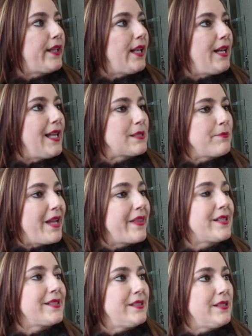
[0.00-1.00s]
que las
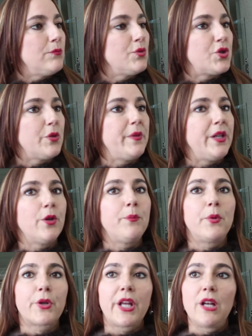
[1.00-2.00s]
madres tienen mucho miedo
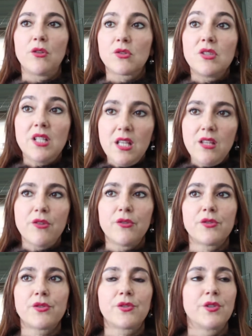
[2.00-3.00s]
porque los
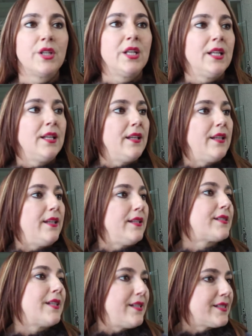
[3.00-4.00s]
niños
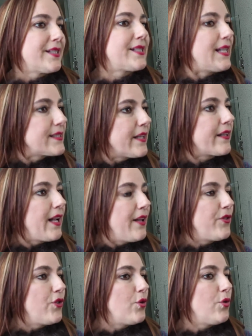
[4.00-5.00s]
eh, se les está
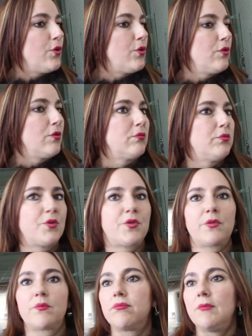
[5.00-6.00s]
acercando,
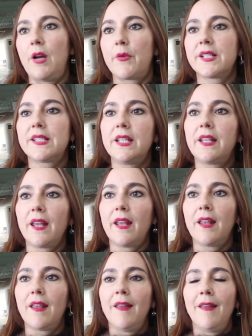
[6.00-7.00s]
pues ahora sí
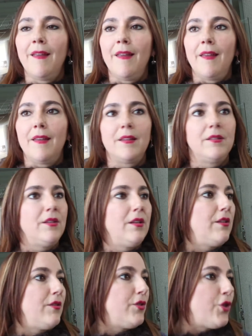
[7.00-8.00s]
que
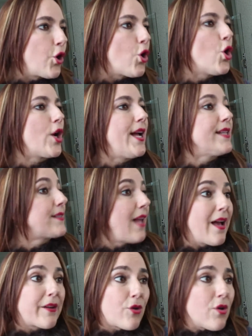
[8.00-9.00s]
drogas,
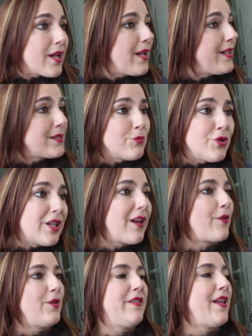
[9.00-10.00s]
arroja, es muy
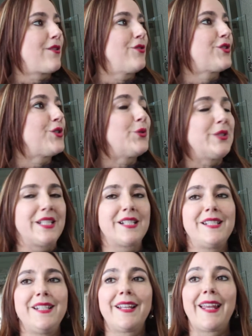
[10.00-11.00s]
claro el diagnóstico en
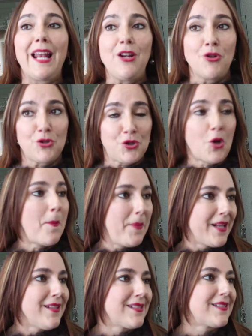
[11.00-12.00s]
decir que en los
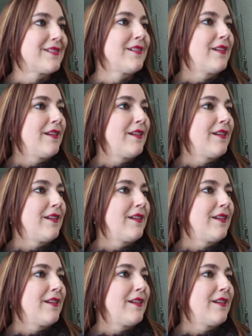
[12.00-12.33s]
hombres,